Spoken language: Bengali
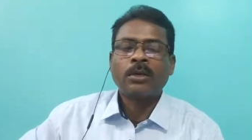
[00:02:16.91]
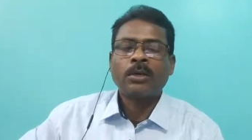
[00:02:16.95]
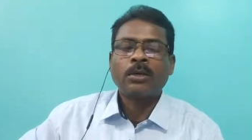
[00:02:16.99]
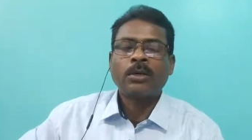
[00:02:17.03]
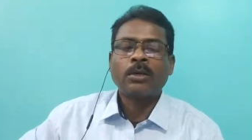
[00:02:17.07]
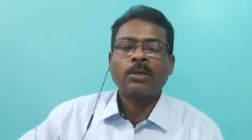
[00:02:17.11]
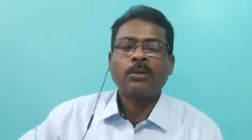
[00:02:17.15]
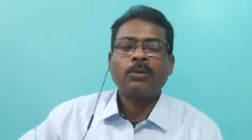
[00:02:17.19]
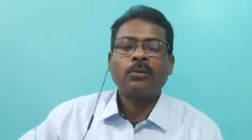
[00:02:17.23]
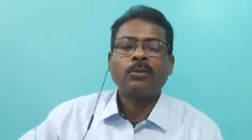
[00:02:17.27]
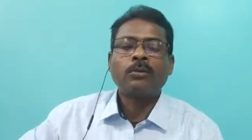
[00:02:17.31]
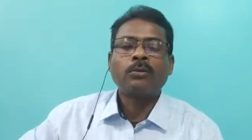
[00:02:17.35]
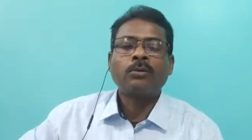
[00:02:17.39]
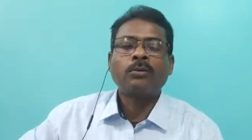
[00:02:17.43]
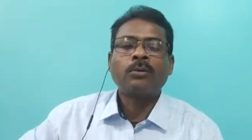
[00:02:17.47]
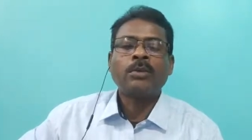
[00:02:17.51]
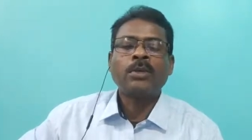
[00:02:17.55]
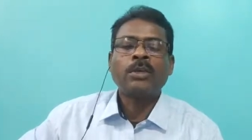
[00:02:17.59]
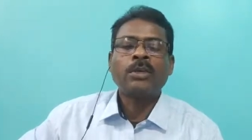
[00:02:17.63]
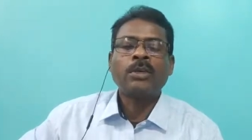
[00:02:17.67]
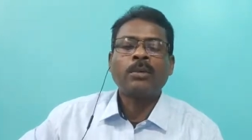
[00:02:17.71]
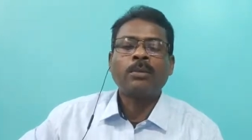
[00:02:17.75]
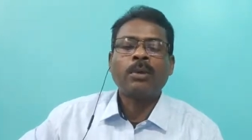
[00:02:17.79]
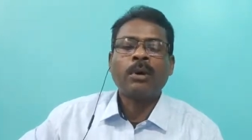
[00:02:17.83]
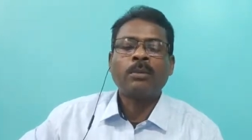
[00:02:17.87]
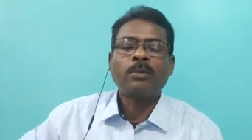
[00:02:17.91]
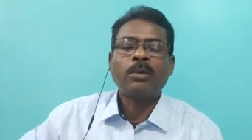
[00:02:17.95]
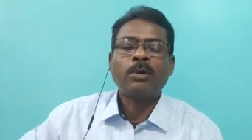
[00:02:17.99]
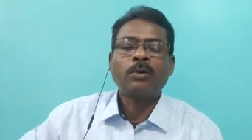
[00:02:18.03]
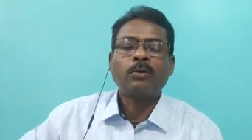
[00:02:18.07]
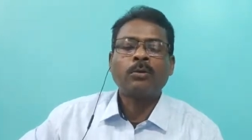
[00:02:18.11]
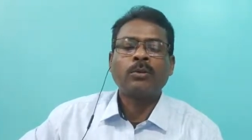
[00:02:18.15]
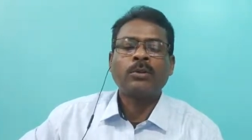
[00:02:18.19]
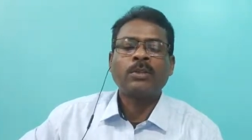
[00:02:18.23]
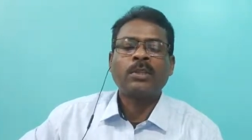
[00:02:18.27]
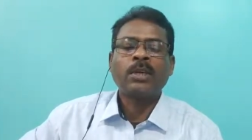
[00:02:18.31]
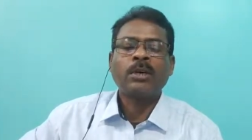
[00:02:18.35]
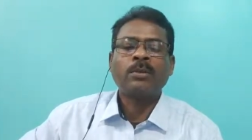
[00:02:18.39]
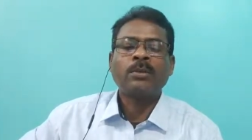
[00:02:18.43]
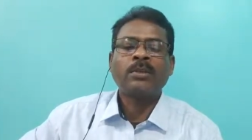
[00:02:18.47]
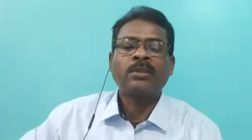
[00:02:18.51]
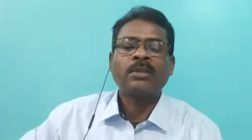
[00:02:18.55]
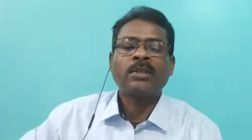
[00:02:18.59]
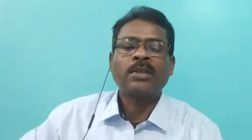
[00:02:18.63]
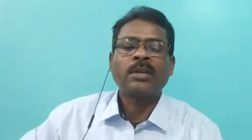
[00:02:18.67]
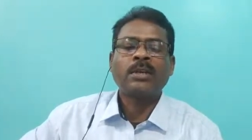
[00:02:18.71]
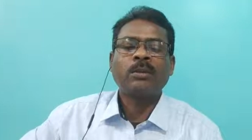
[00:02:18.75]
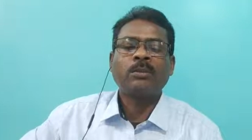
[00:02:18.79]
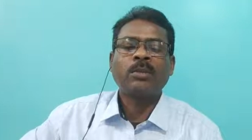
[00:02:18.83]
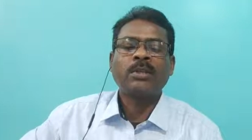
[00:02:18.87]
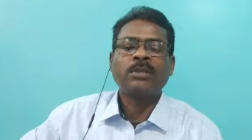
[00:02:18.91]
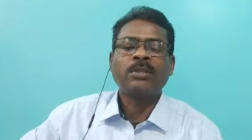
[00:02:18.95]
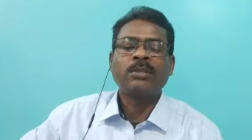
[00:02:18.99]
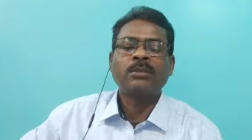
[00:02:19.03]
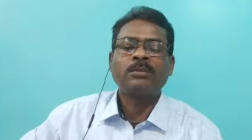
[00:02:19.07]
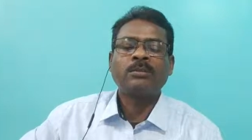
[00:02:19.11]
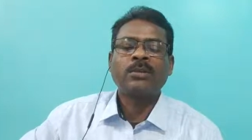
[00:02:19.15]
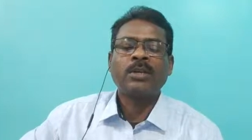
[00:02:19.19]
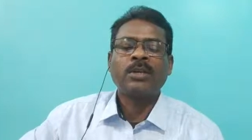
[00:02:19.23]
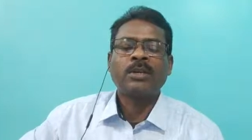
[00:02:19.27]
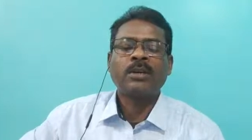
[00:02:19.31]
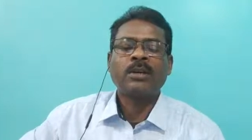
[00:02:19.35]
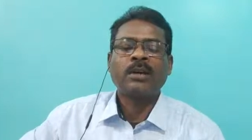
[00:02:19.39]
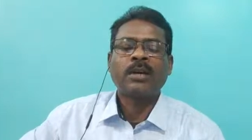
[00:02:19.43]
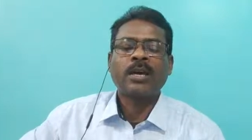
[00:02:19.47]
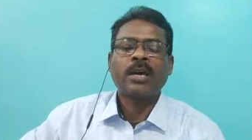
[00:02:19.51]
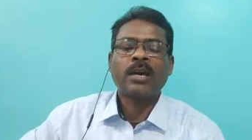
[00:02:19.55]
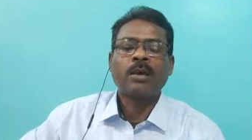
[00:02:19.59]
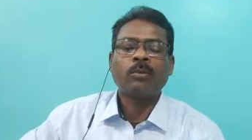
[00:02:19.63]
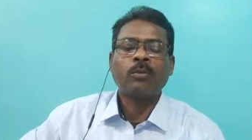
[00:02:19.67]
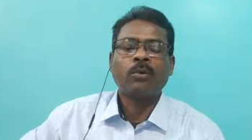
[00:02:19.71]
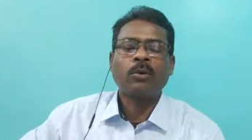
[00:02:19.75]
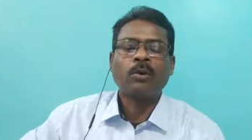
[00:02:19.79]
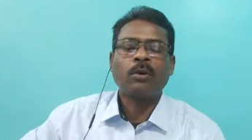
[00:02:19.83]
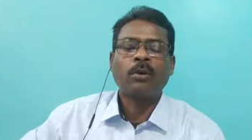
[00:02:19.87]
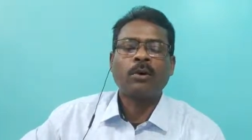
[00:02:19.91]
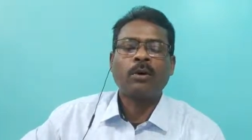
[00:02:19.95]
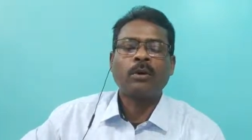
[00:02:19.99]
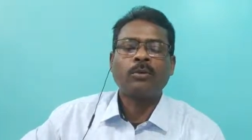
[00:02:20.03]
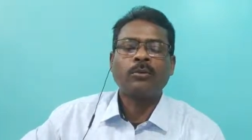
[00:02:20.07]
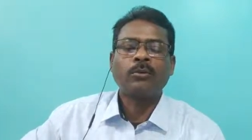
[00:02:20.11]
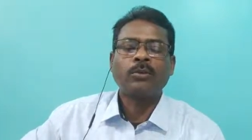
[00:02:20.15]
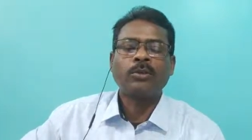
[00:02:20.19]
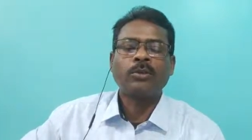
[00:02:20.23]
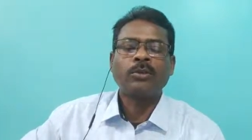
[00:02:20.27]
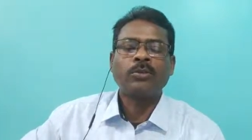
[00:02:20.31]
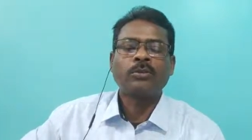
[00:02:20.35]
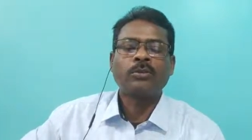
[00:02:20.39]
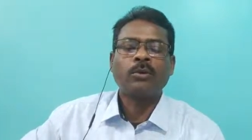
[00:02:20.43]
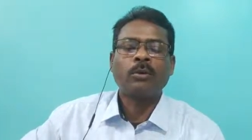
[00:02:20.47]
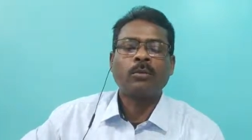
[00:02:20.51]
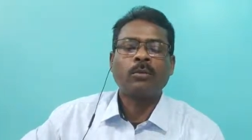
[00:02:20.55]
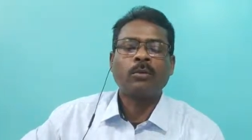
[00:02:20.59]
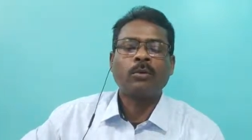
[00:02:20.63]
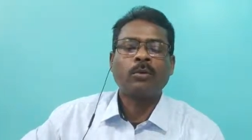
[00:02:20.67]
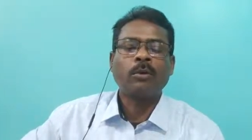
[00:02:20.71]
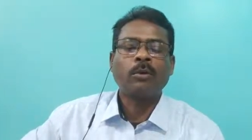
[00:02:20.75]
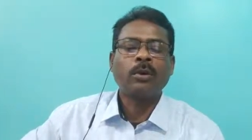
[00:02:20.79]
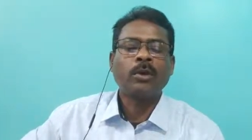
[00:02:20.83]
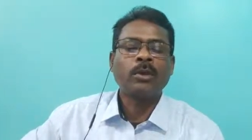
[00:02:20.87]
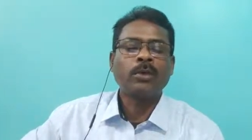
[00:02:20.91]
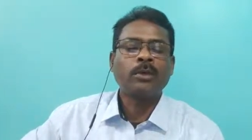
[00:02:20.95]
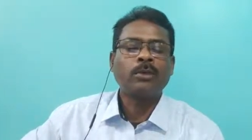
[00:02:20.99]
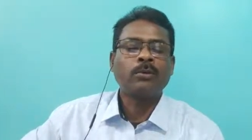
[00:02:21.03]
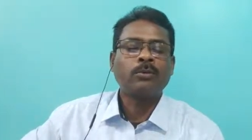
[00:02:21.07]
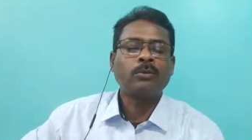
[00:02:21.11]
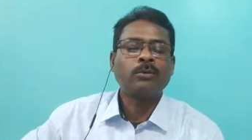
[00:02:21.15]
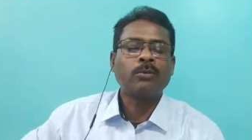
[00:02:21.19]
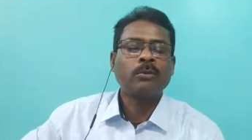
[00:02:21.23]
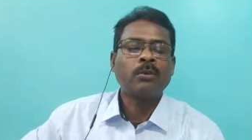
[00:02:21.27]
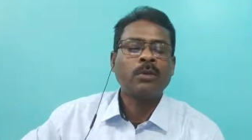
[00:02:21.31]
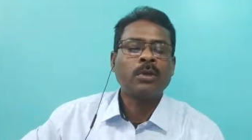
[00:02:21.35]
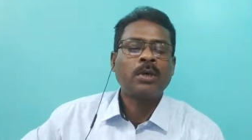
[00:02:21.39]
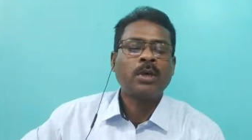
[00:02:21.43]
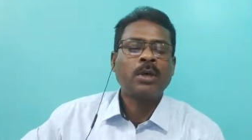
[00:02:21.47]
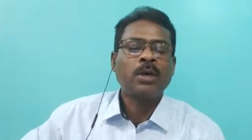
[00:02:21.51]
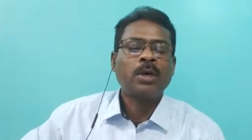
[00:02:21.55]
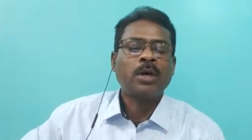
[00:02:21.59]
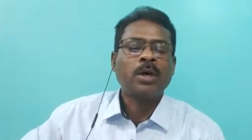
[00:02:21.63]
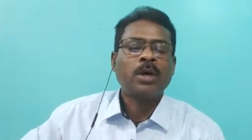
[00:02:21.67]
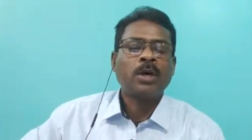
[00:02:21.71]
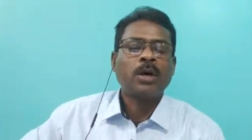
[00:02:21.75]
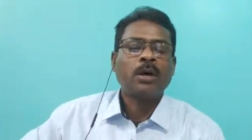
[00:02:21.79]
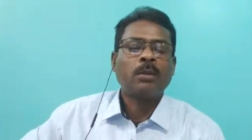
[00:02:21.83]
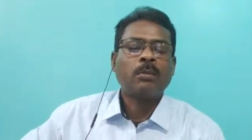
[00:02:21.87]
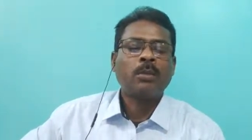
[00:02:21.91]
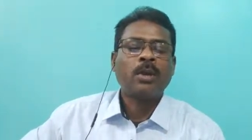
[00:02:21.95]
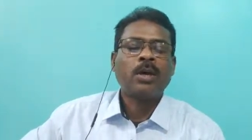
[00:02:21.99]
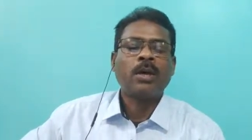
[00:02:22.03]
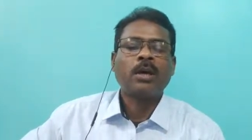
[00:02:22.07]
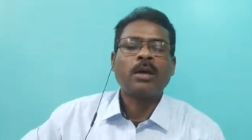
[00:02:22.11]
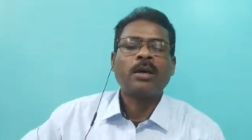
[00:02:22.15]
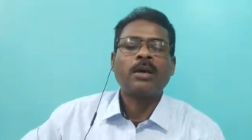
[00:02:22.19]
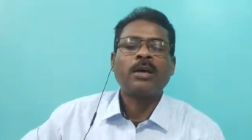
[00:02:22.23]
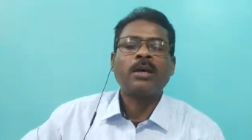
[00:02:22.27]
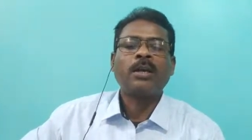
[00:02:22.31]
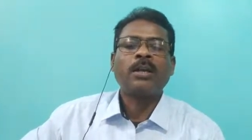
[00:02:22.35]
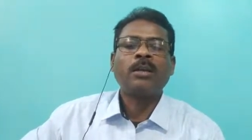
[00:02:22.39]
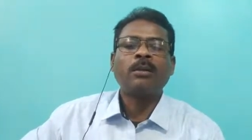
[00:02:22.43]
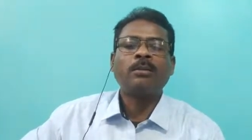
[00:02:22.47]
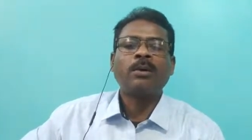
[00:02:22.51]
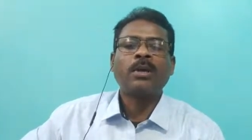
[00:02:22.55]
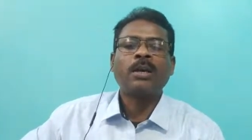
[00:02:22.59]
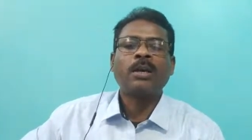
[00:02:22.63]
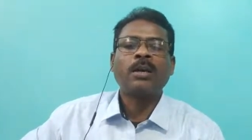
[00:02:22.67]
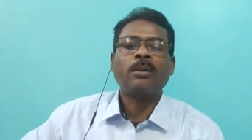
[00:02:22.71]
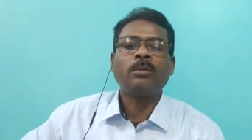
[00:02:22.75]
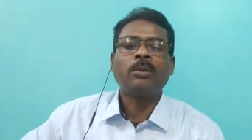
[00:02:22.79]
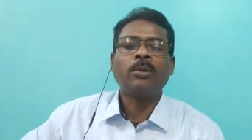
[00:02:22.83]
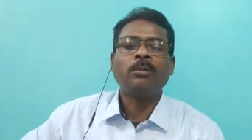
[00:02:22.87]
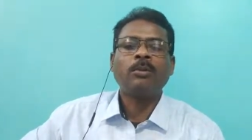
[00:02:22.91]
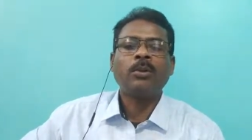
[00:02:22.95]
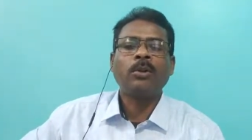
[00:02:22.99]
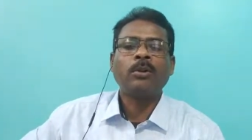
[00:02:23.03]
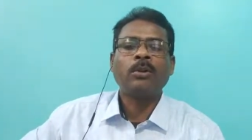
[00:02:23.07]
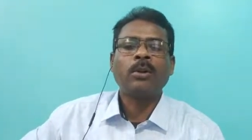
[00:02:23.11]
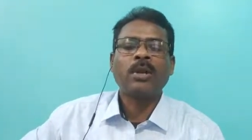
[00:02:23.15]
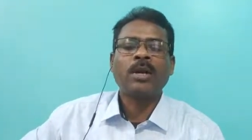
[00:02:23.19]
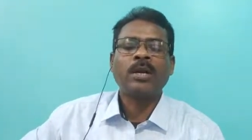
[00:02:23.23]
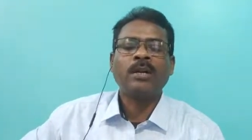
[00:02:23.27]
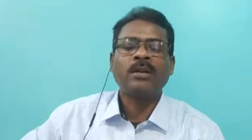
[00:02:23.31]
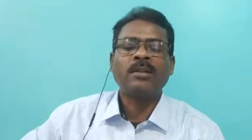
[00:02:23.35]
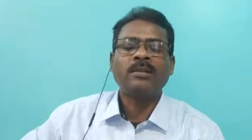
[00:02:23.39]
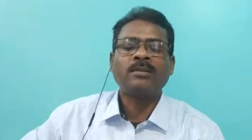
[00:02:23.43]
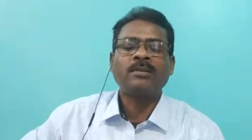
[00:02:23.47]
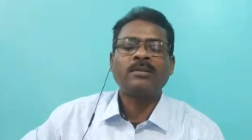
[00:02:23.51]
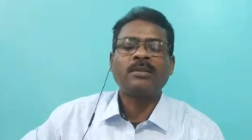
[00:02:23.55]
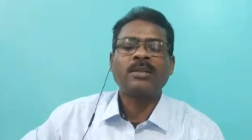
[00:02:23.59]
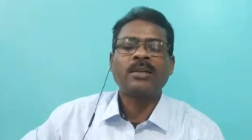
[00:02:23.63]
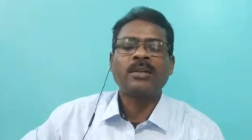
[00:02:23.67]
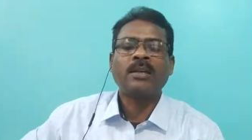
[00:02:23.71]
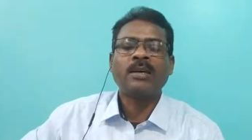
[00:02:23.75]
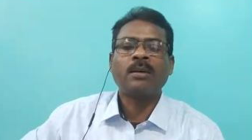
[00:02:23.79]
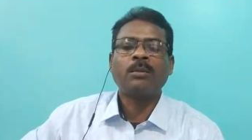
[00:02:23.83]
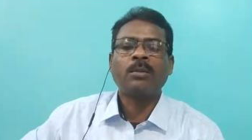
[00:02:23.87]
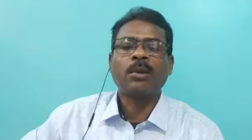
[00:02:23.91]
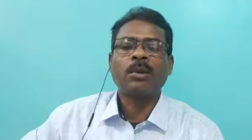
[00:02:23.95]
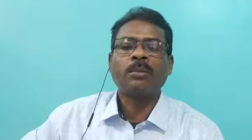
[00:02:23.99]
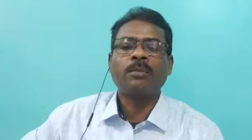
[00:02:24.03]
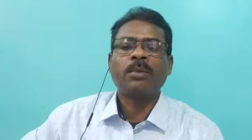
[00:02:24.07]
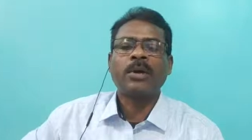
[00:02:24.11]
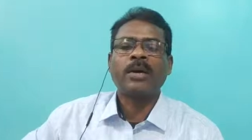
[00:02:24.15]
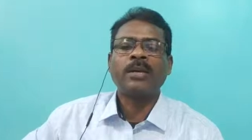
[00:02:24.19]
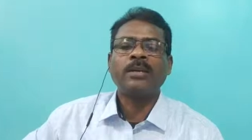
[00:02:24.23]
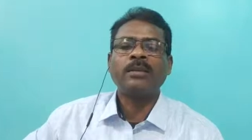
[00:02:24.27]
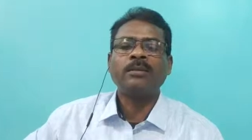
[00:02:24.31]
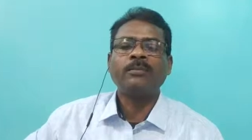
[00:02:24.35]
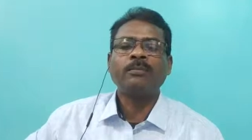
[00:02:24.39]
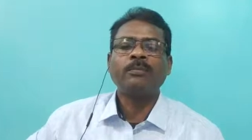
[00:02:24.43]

কিন্তু কিভাবে করতে হবে সেকেন্ড প্রেসক্রিপশনটা কেমন হওয়া উচিত সবগুলোই কিন্তু আমরা হ্যানিম্যানের বিভিন্ন রাইটিংস থেকে আমরা পাই